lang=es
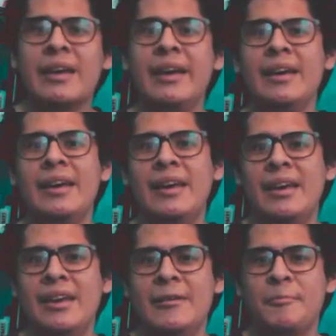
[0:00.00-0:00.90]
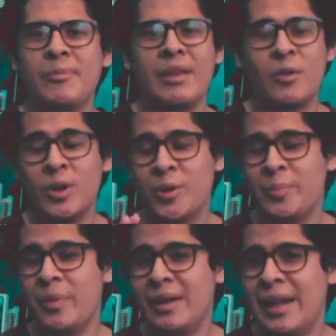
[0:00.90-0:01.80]
que em, cuando
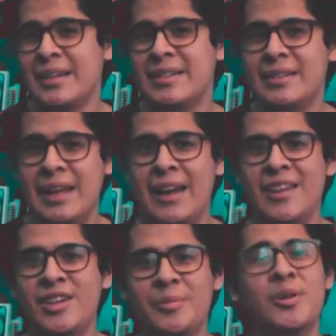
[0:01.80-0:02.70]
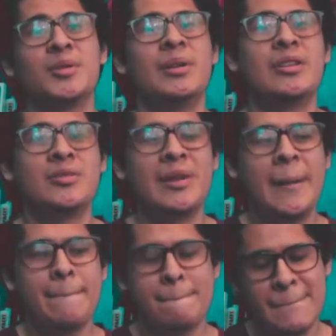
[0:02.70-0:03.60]
lancen el line-up los boletos,
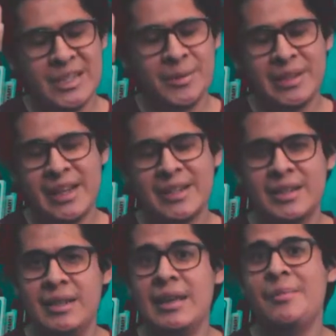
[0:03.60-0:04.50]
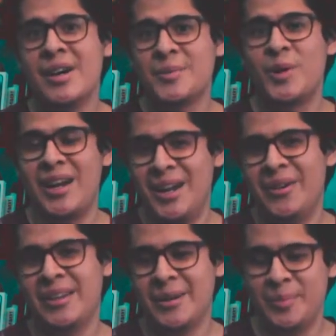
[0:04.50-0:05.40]
mira, se van a ir así y más porque la
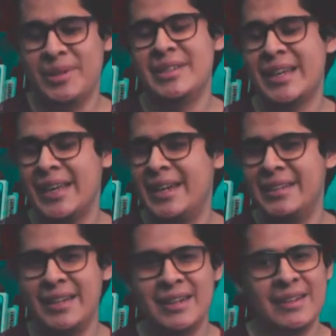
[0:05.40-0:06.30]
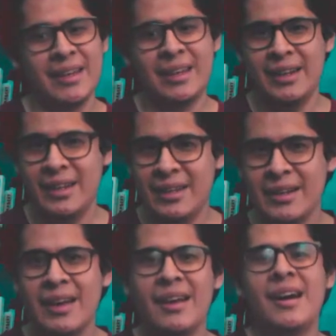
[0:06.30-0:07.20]
banda pues ya quiere salir, Y ya quiere ir
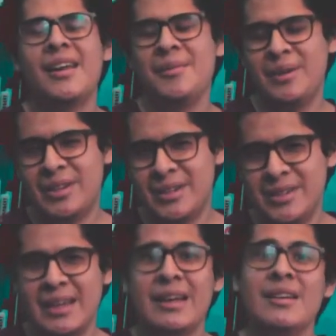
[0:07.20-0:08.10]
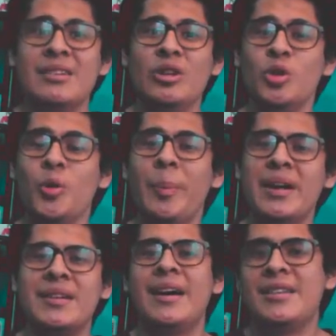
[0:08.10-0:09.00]
a divertirse. Si tú
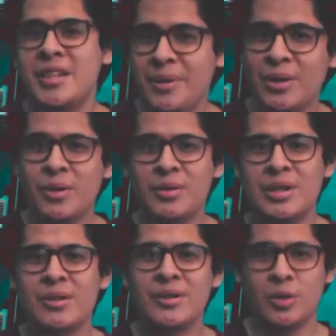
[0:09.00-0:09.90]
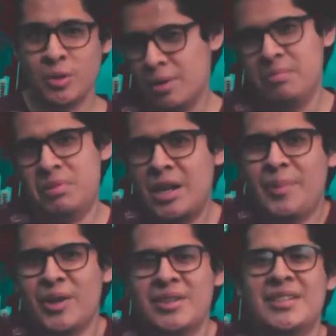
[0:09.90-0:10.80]
vas a este evento, chicos, o te
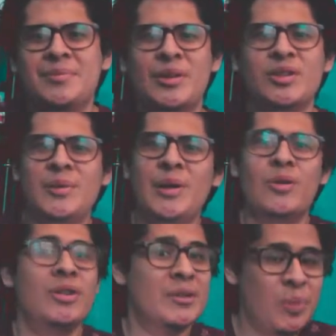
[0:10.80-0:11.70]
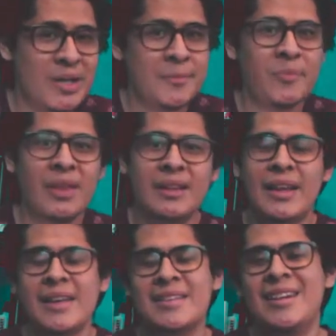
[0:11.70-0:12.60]
repito, si estás viendo este video después de
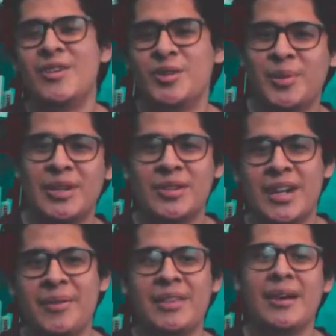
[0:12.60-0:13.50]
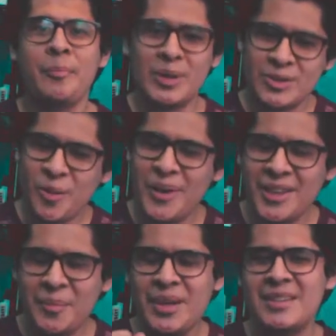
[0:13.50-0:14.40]
que ya salido los boletos a la venta, pues
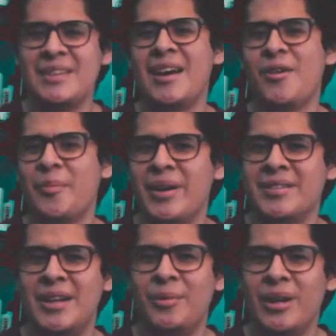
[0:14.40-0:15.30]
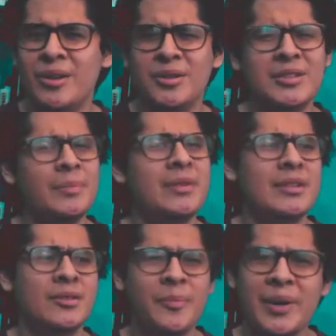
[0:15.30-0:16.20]
coméntame si ya compraste el boleto, si
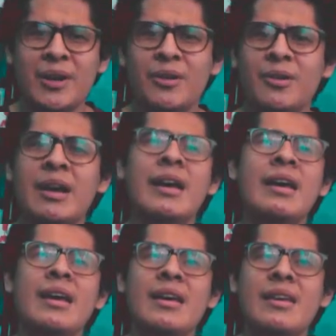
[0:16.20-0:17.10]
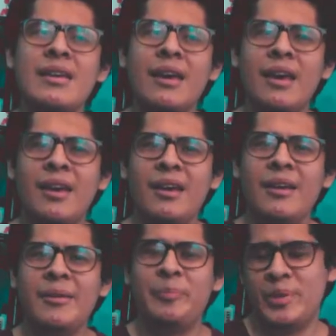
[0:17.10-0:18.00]
piensas comprarlo. Y
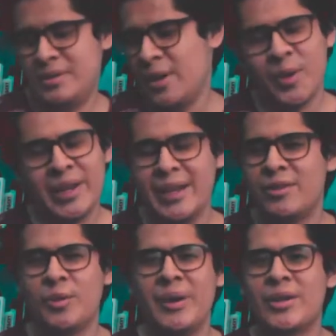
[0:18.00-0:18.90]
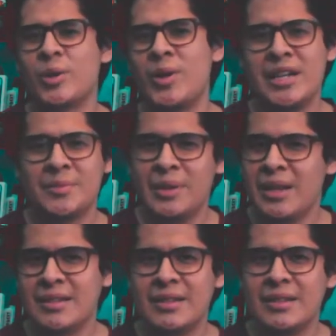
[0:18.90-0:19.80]
eh, pues recuerda tomar todas las
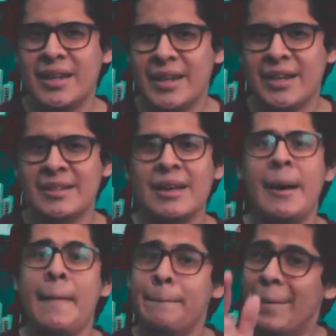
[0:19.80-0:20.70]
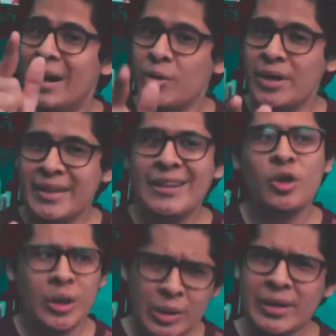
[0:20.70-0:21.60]
medidas necesarias. Vacúnate.
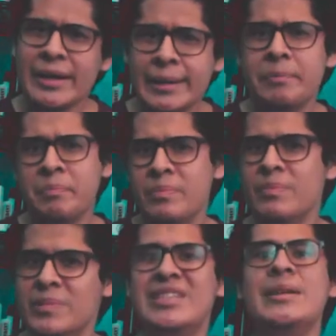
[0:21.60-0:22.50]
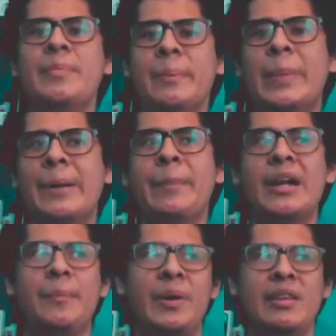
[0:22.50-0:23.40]
Yo creo que sí
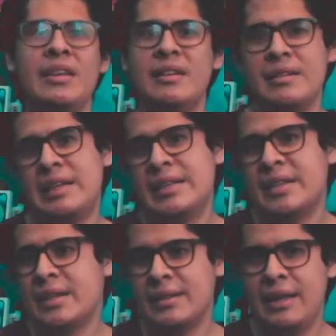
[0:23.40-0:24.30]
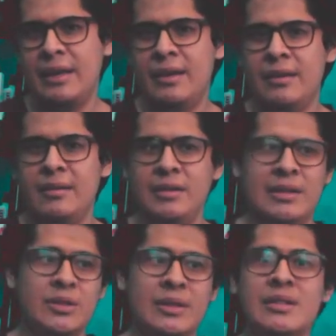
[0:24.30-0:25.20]
van, a pedir quizás eh,
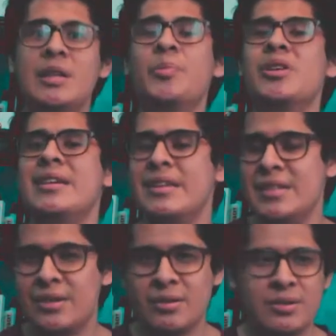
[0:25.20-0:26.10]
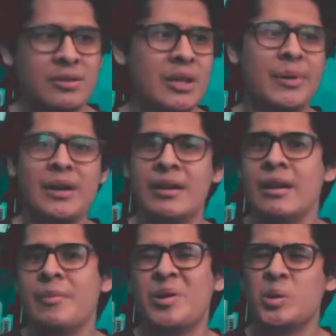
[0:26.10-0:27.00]
este tipo de requisitos, ¿no? Llevar
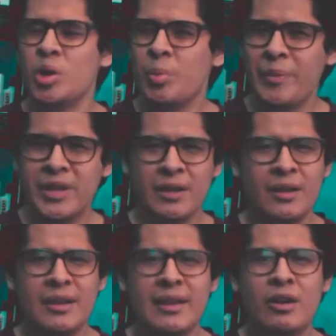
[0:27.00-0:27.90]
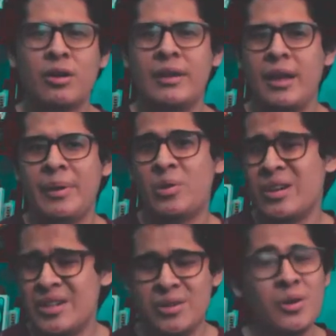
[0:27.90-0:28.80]
pues tu componente de, de,
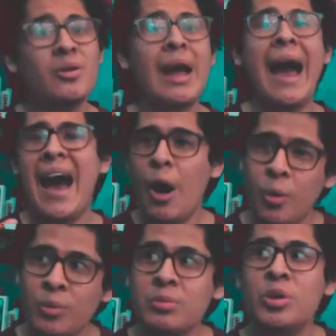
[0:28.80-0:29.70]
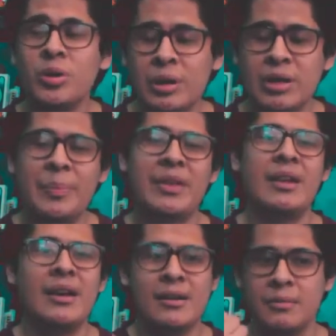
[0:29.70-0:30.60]
vacunación. Aún yo creo te
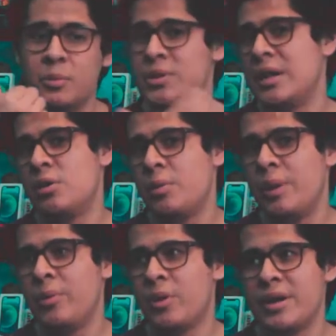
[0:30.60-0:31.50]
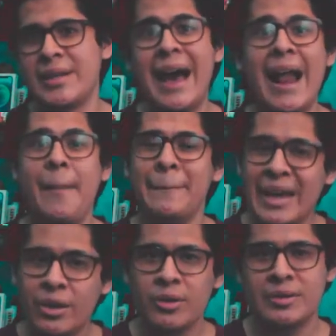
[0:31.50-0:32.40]
pedirán usar el cubrebocas, al
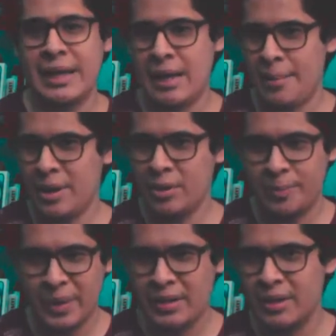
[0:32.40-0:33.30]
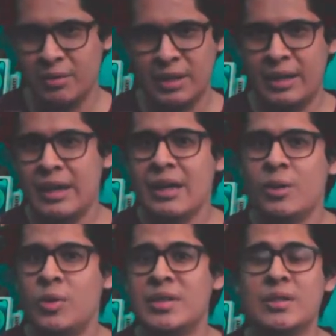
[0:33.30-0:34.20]
menos en la mayor parte donde
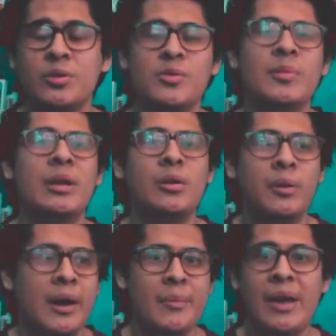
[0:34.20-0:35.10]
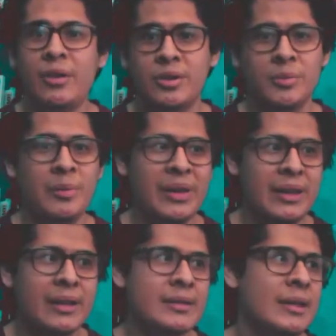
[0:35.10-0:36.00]
no estés consumiendo alimentos o
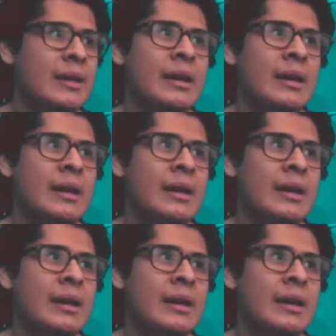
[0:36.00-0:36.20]
bebidas.